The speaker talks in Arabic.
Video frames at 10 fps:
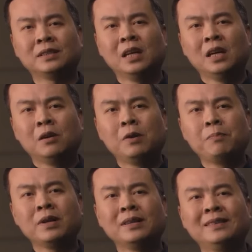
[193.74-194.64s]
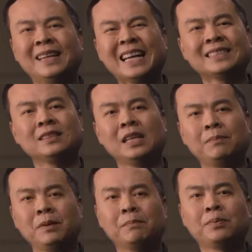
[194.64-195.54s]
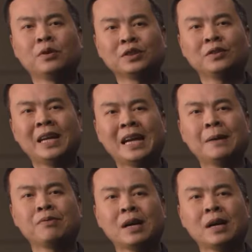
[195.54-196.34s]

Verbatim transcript: وأيضا بالنسبة لهذا المعالج يحتوي على رايزن